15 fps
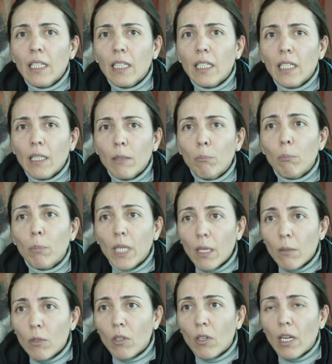que
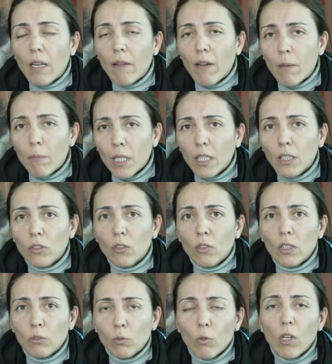previo relevamiento
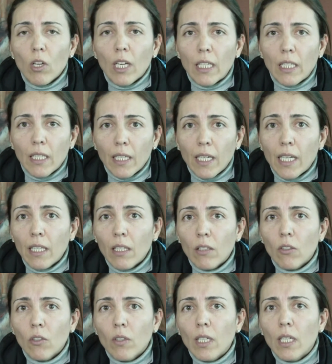de su localidad
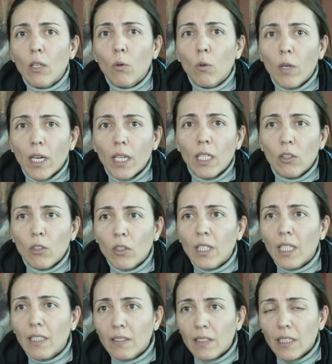o del lugar en
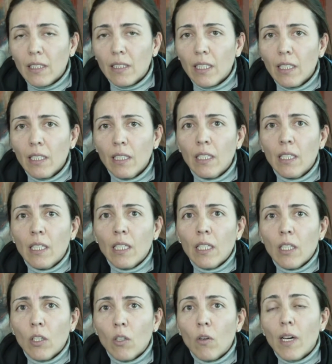donde asisten,
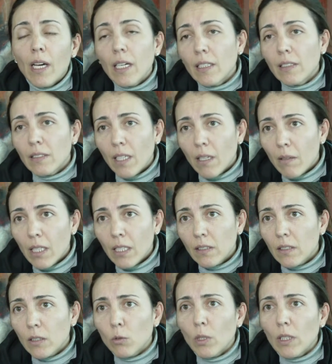nos hagan saber
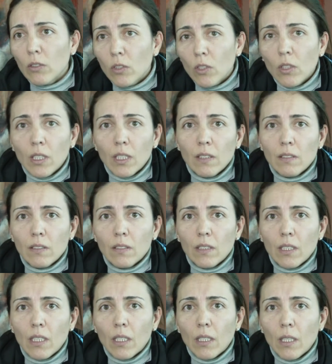situaciones
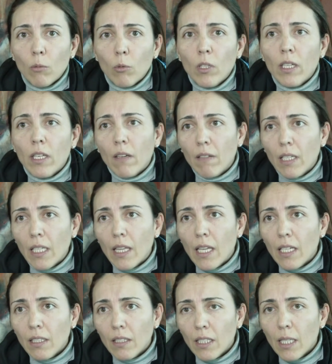de,
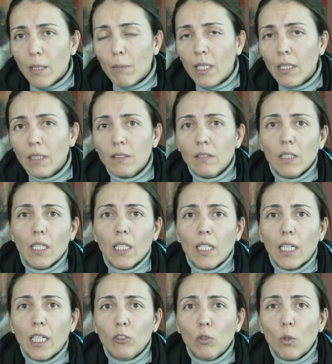vulnerabilidad extrema, eh,
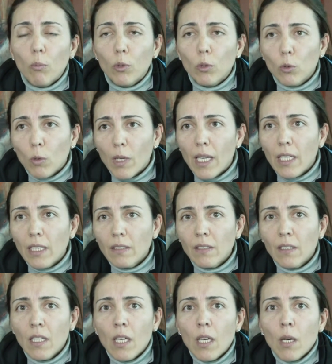casos
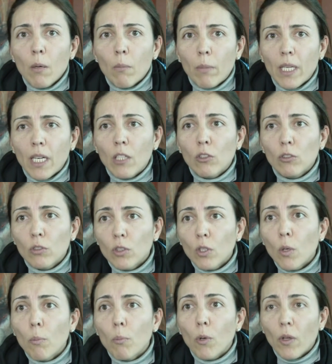puntuales, para
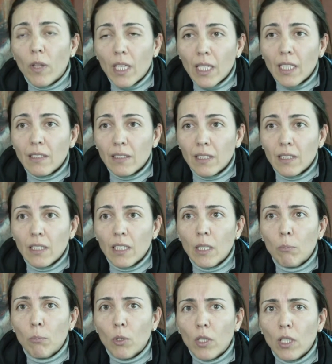nosotros poder
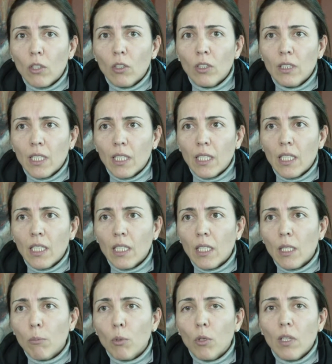asistir, poder contener
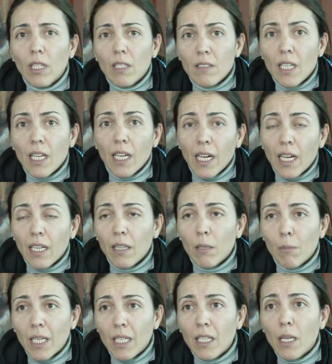y poder llegar de
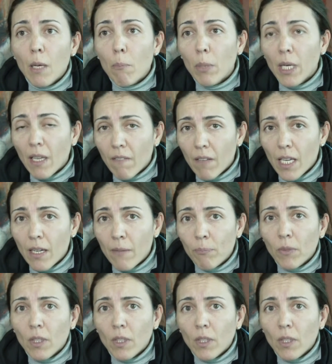manera previa.